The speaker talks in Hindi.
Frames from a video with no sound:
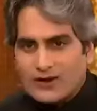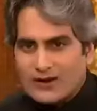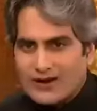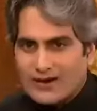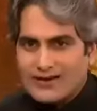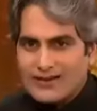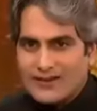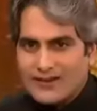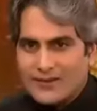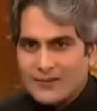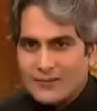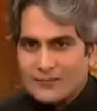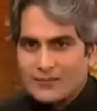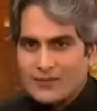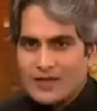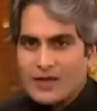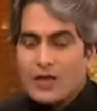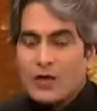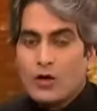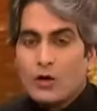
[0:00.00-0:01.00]
लड़ रही है
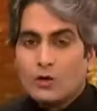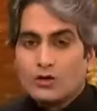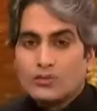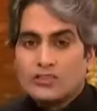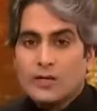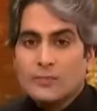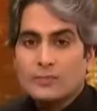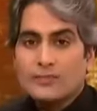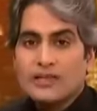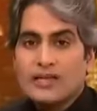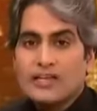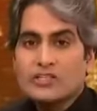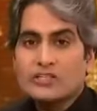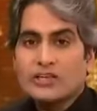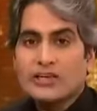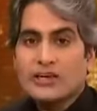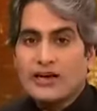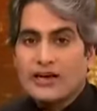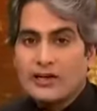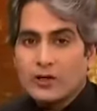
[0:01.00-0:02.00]
उत्तर प्रदेश
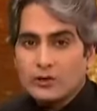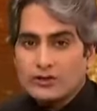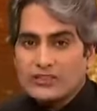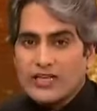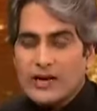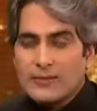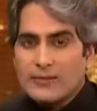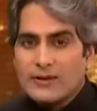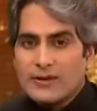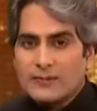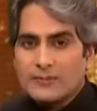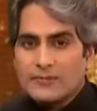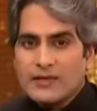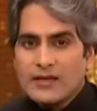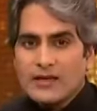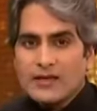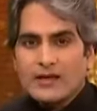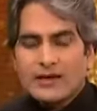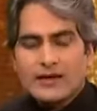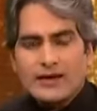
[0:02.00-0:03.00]
के अयोध्या में
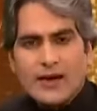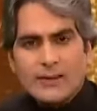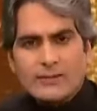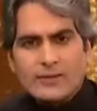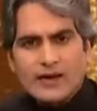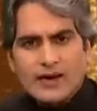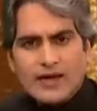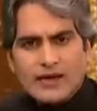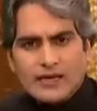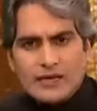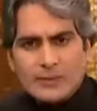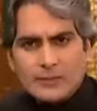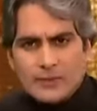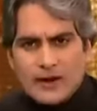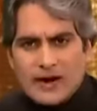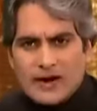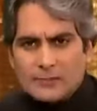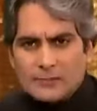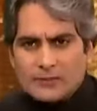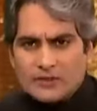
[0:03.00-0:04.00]
रामलला की
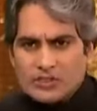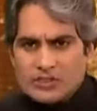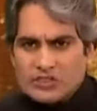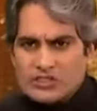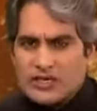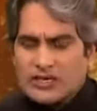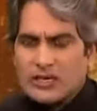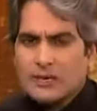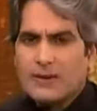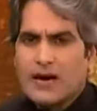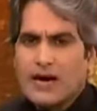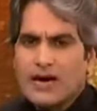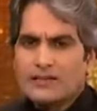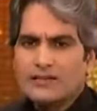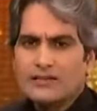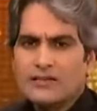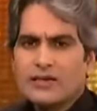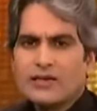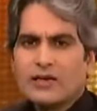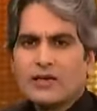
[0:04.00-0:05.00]
प्राण प्रतिष्ठा के
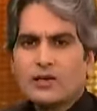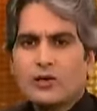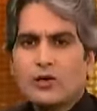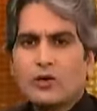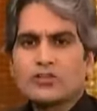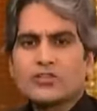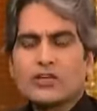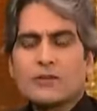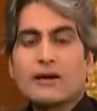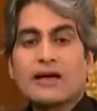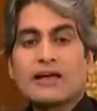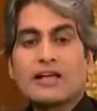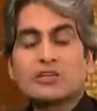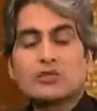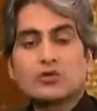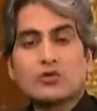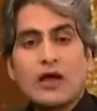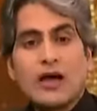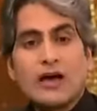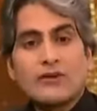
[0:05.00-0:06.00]
बाद लोकसभा के
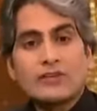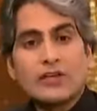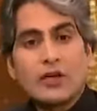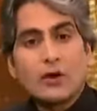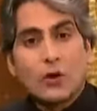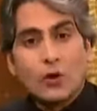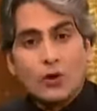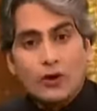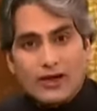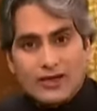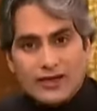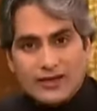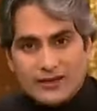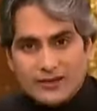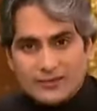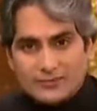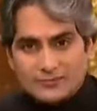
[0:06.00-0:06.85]
चुनाव ये हो रहे